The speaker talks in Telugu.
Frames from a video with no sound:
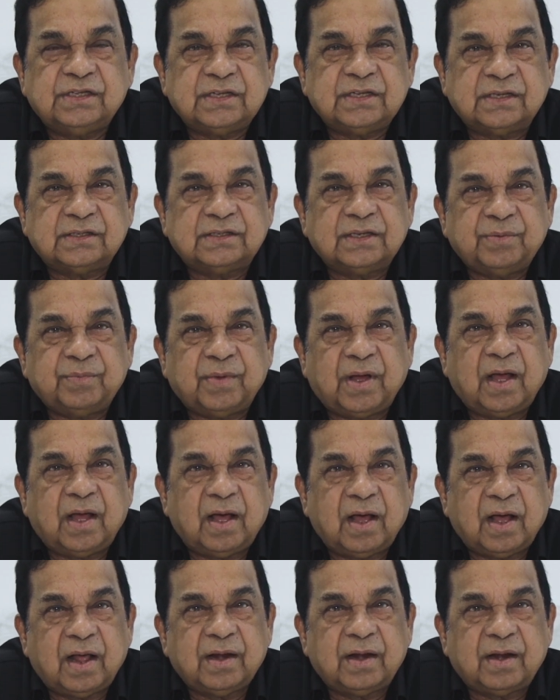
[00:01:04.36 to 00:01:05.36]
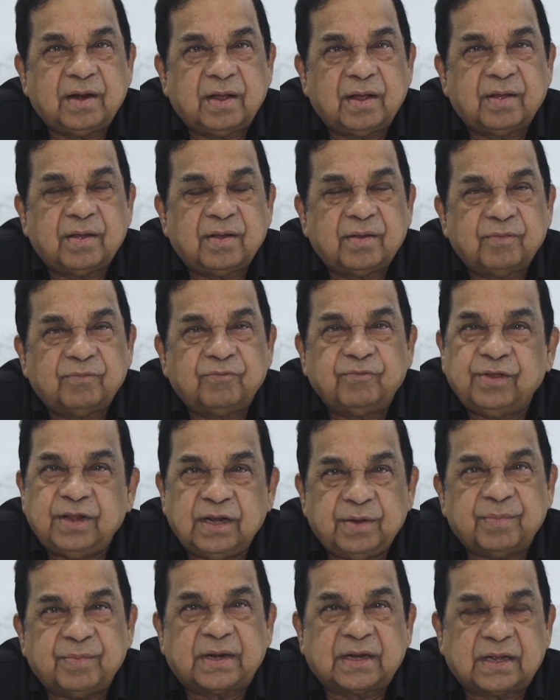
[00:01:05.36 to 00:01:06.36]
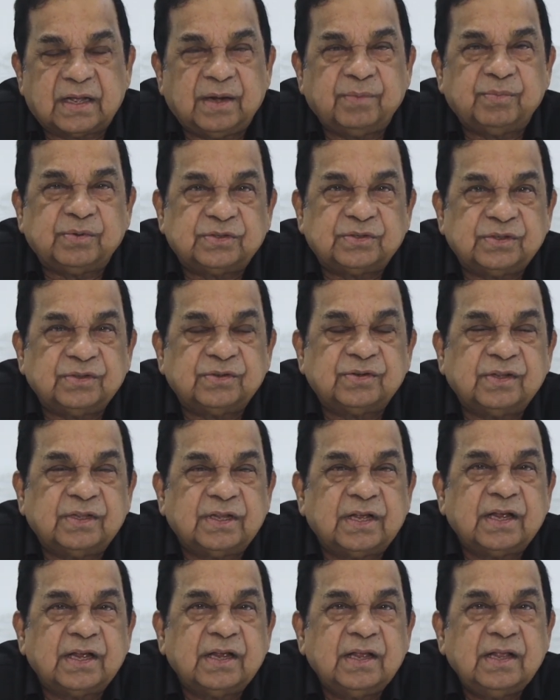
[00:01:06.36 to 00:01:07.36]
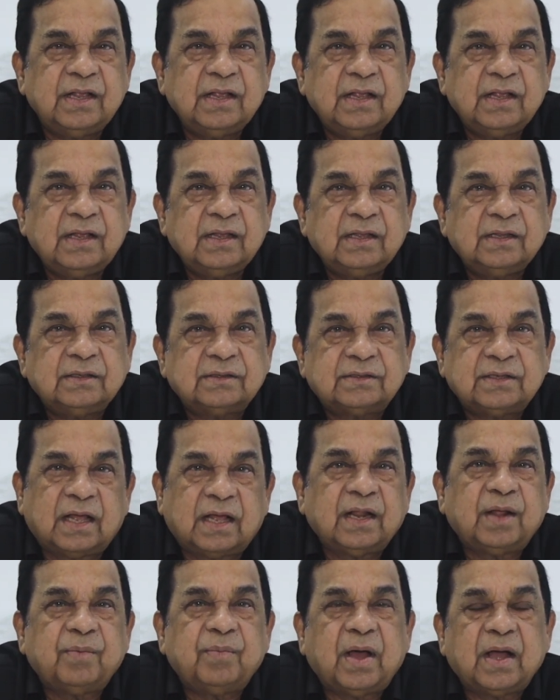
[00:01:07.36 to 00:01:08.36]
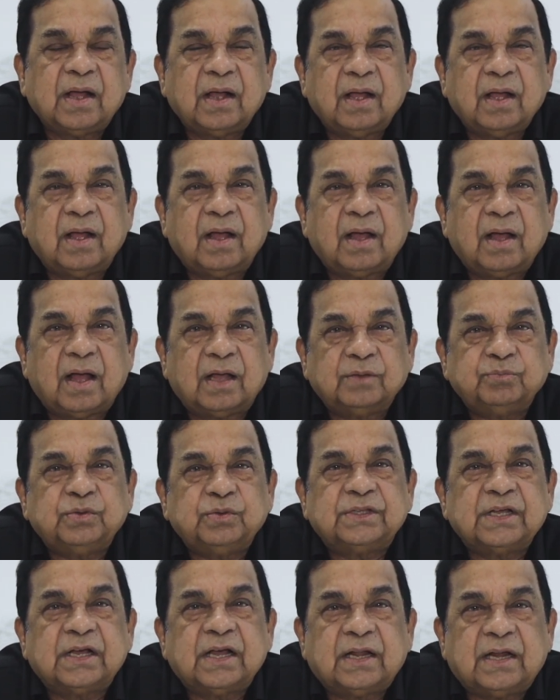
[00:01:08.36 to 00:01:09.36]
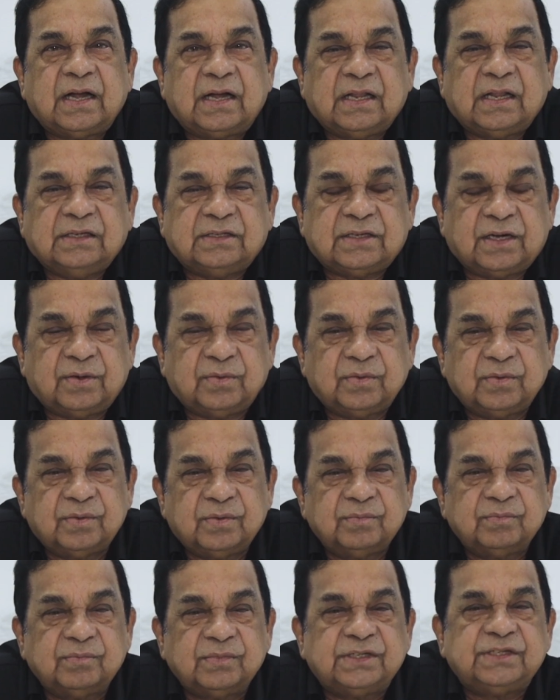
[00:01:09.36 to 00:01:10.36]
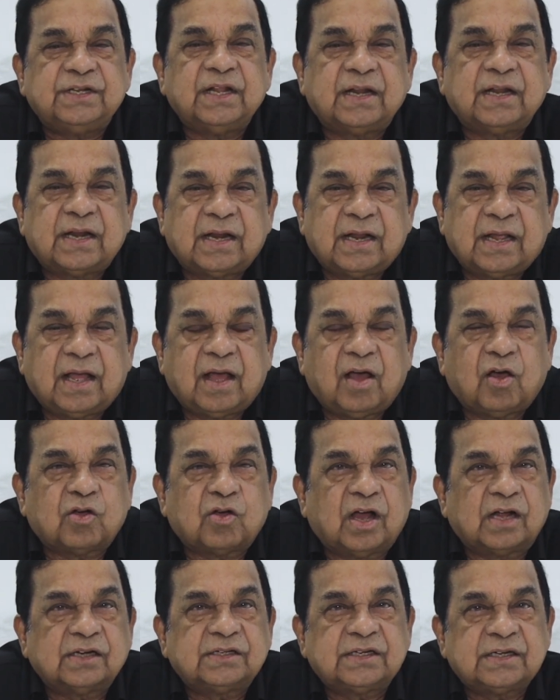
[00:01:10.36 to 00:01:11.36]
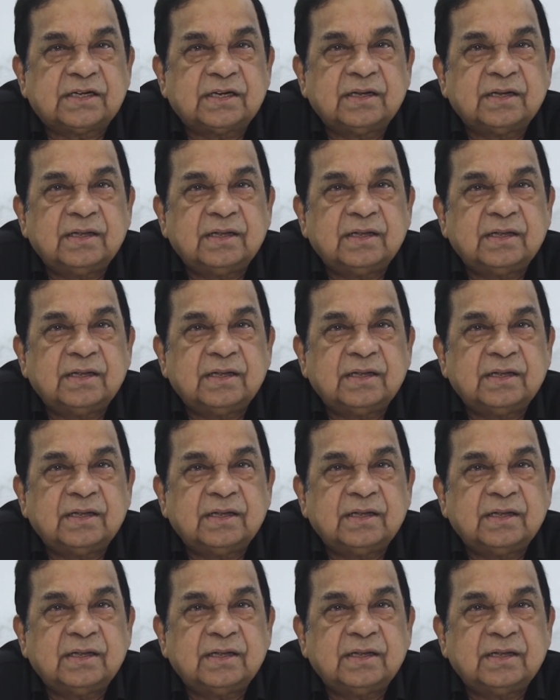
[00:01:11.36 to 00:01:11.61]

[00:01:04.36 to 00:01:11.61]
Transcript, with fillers: తీసిన సినిమా అన్న ఫీల్ మనకు కనిపిస్తుంటుంది చాలా బాగా అద్భుతంగా నటించాడు మిస్టర్ ఆకాష్